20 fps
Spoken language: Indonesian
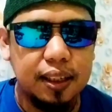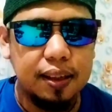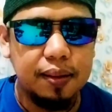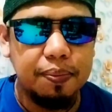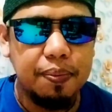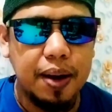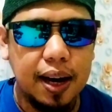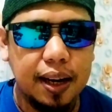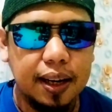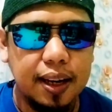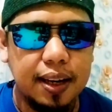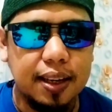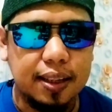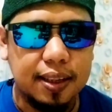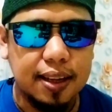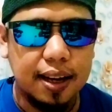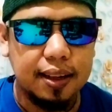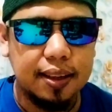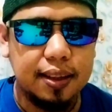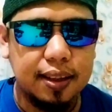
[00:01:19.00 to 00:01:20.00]
sebagai
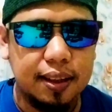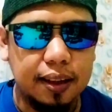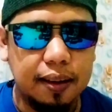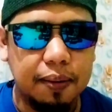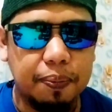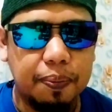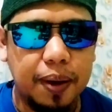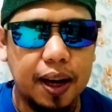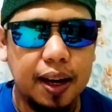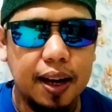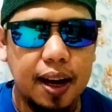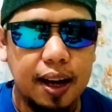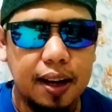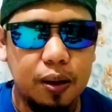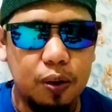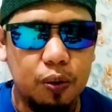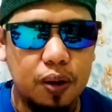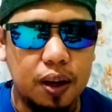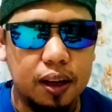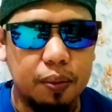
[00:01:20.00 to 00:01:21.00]
saksi
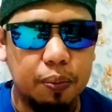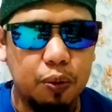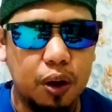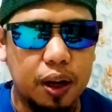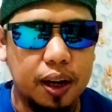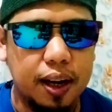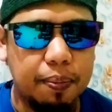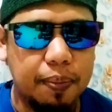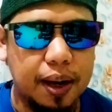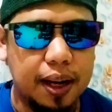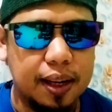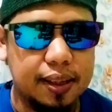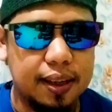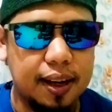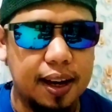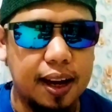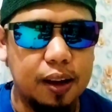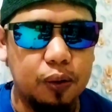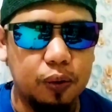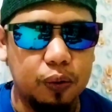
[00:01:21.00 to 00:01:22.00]
pada
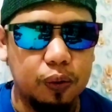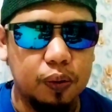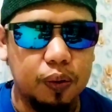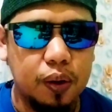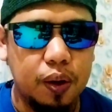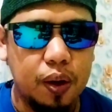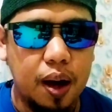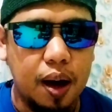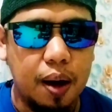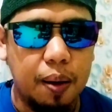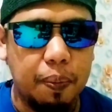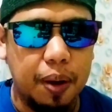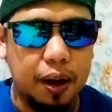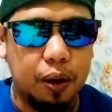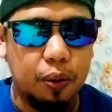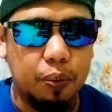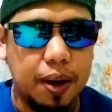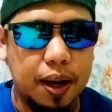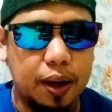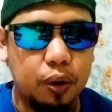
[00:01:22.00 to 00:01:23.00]
2016 lalu.
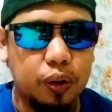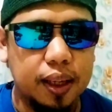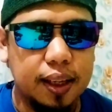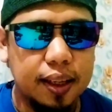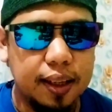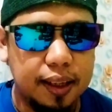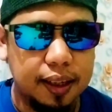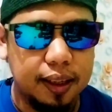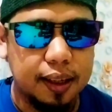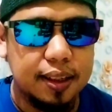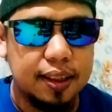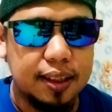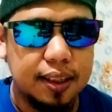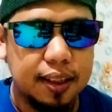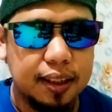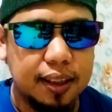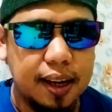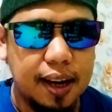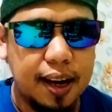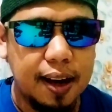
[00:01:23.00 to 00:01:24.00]
Baru-baru ini,
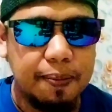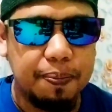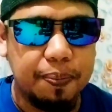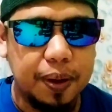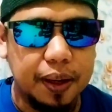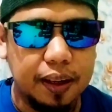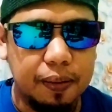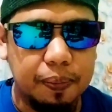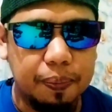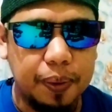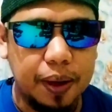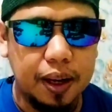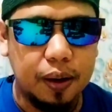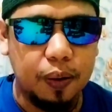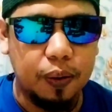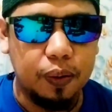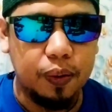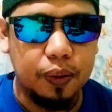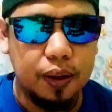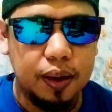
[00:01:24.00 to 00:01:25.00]
setelah Peggy
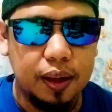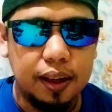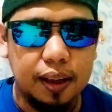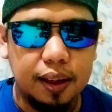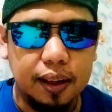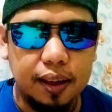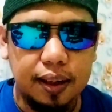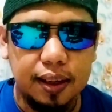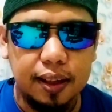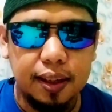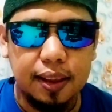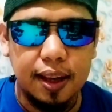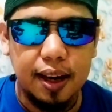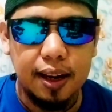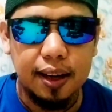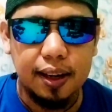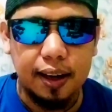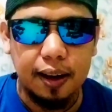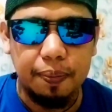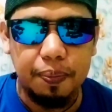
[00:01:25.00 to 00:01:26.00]
Perong
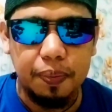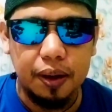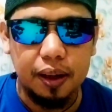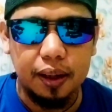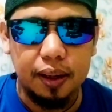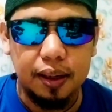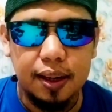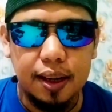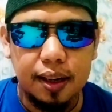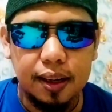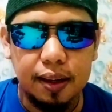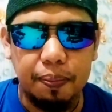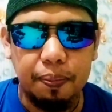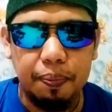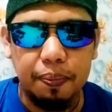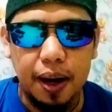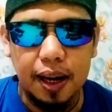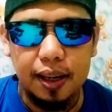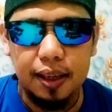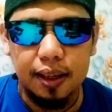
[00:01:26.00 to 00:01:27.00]
ditangkap, ia
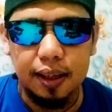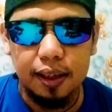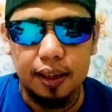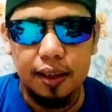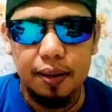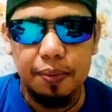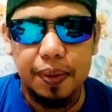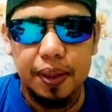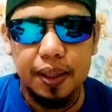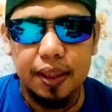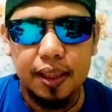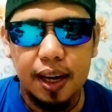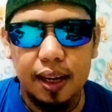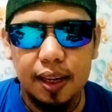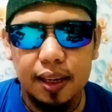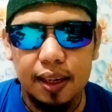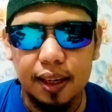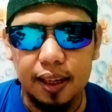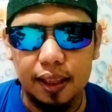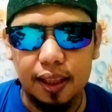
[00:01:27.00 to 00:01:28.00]
kembali
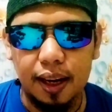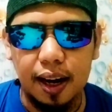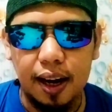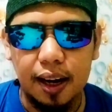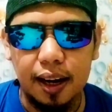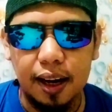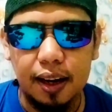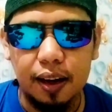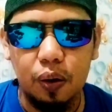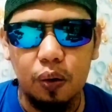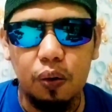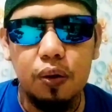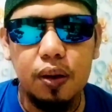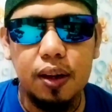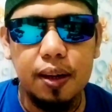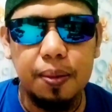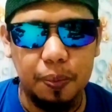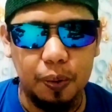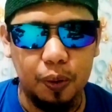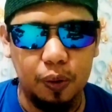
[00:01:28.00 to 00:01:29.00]
dimintai keterangan
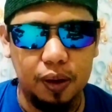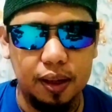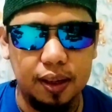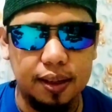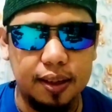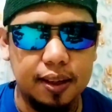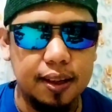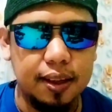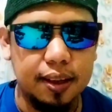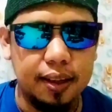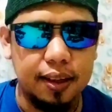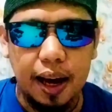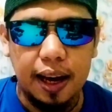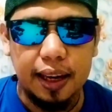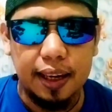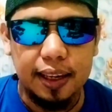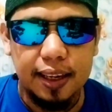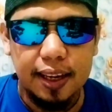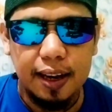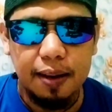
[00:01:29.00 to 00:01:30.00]
oleh polisi.
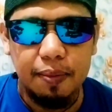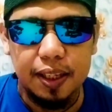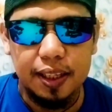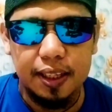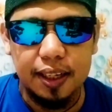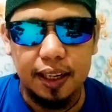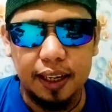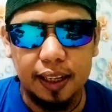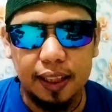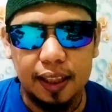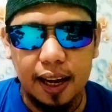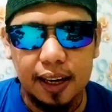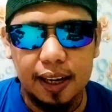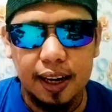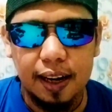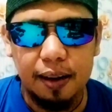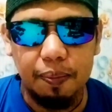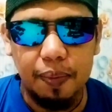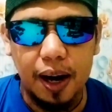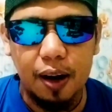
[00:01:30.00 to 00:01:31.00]
Ia
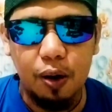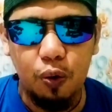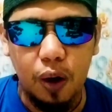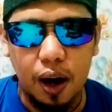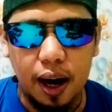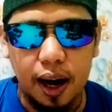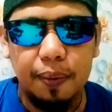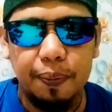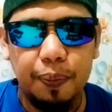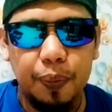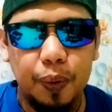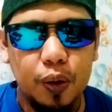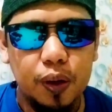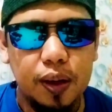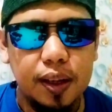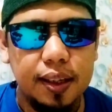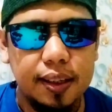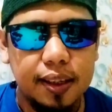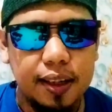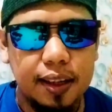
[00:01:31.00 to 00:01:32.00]
menceritakan bahwa
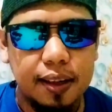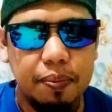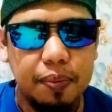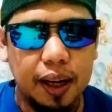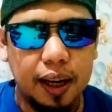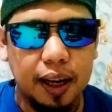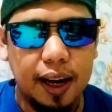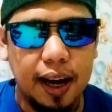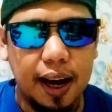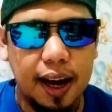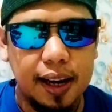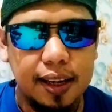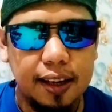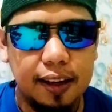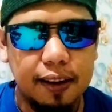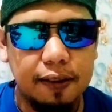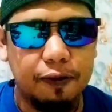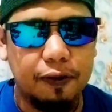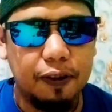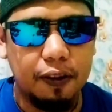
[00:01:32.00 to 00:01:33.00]
Polisi
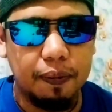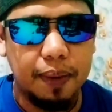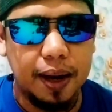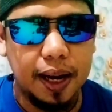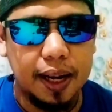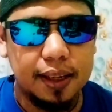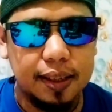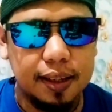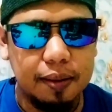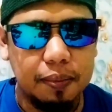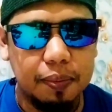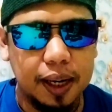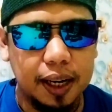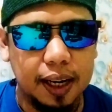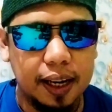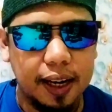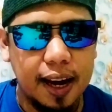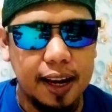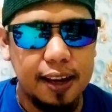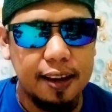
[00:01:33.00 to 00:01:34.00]
menggali informasi
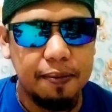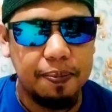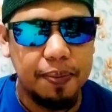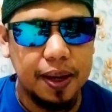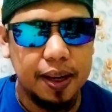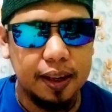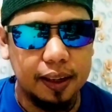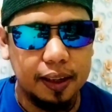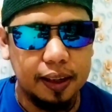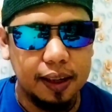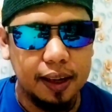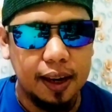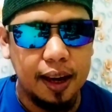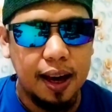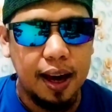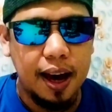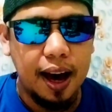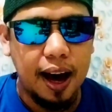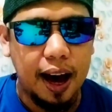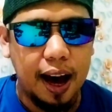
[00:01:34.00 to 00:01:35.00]
mengenai Peggy.
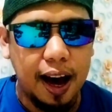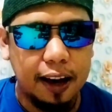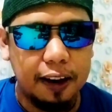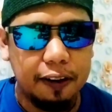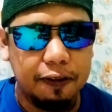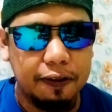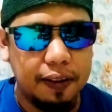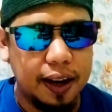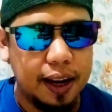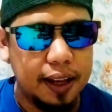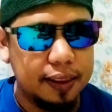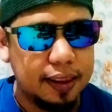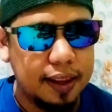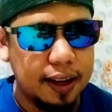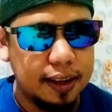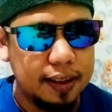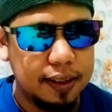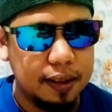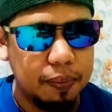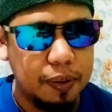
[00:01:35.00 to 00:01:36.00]
AF
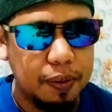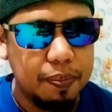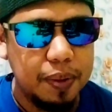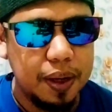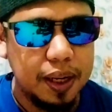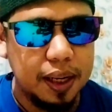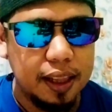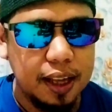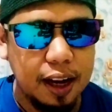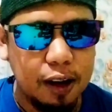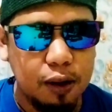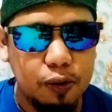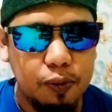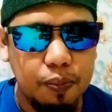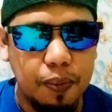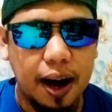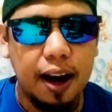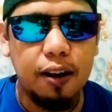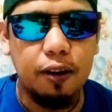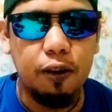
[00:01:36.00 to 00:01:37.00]
lantas
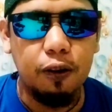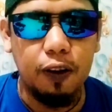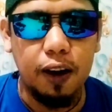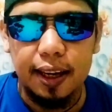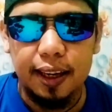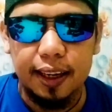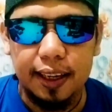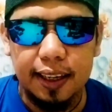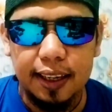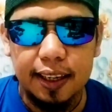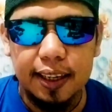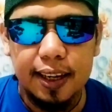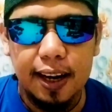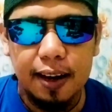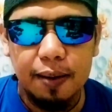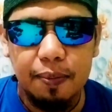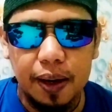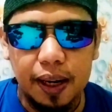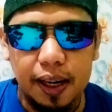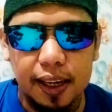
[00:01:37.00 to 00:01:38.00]
memberitahu bahwa ia